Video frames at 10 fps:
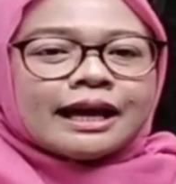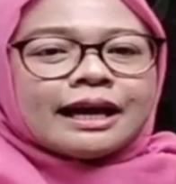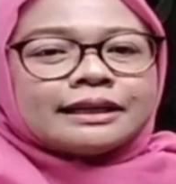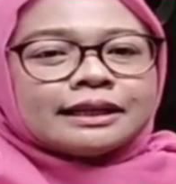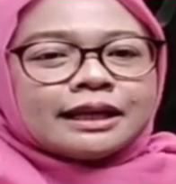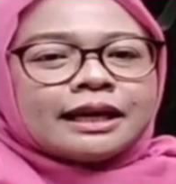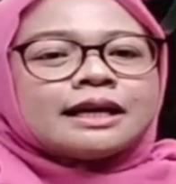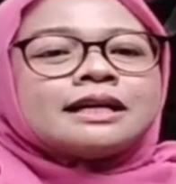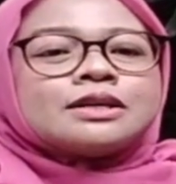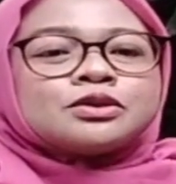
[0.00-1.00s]
adalah
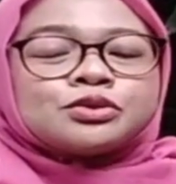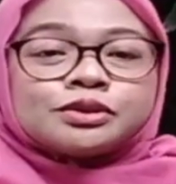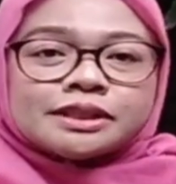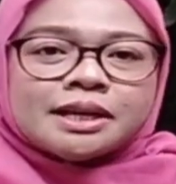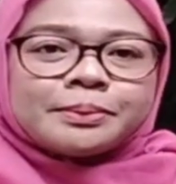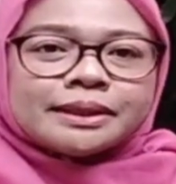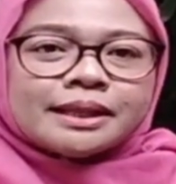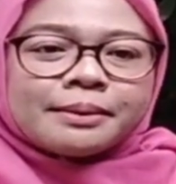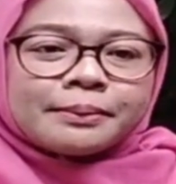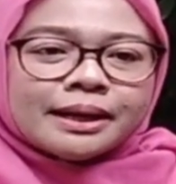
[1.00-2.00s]
Sultan
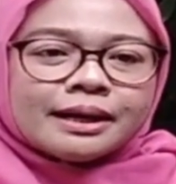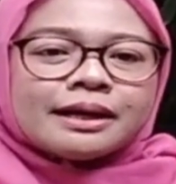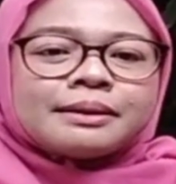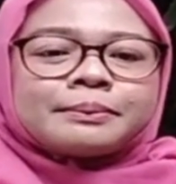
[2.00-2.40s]
pertama